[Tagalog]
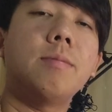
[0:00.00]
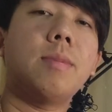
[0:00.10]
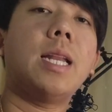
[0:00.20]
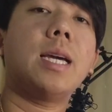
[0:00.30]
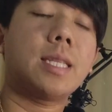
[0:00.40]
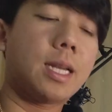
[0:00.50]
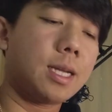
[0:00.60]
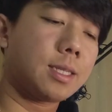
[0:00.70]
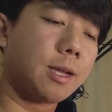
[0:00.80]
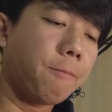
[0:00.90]
Mahalaga
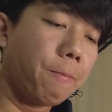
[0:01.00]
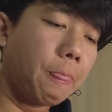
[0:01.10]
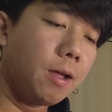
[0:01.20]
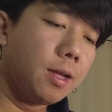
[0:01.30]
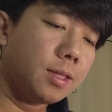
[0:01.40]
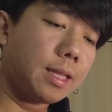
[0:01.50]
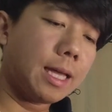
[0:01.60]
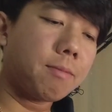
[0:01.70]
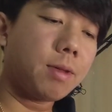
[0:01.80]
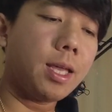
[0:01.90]
talaga siya.
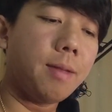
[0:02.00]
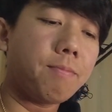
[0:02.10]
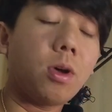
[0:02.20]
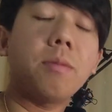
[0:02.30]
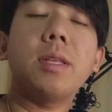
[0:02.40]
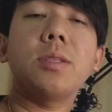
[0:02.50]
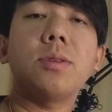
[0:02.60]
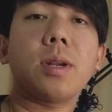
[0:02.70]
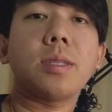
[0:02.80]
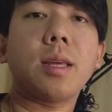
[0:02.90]
Then, may employment
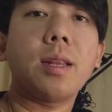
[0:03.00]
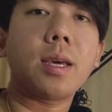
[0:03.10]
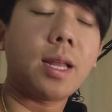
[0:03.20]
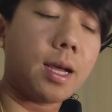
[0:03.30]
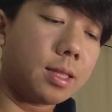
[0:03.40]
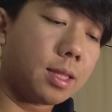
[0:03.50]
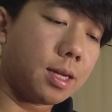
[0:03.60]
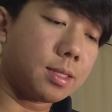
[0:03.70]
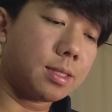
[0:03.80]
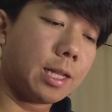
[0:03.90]
insurance tayo na
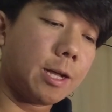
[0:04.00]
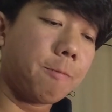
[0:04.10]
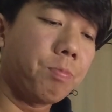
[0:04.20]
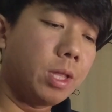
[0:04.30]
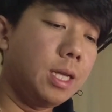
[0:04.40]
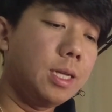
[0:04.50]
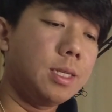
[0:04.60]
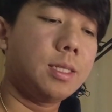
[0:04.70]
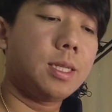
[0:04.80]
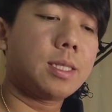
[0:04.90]
kinakaltas na
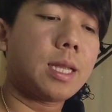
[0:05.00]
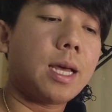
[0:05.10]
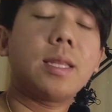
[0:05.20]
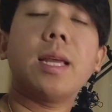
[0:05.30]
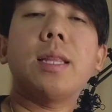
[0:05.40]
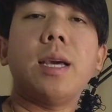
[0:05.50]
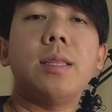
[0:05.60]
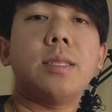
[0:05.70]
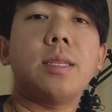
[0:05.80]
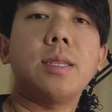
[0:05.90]

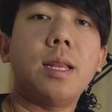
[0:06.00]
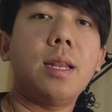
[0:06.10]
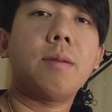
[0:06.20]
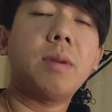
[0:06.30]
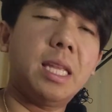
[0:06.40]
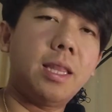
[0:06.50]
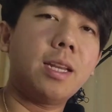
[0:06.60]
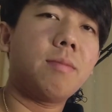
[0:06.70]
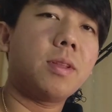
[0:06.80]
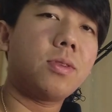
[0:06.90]
696 yen lang. Malit
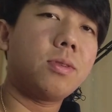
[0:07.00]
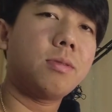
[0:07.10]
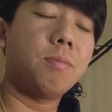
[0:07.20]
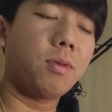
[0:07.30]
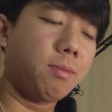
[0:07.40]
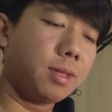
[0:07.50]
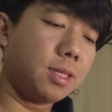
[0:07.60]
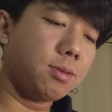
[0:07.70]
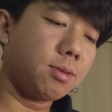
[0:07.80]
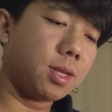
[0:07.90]
lang naman to, employment
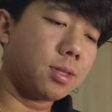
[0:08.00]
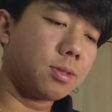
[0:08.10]
insurance.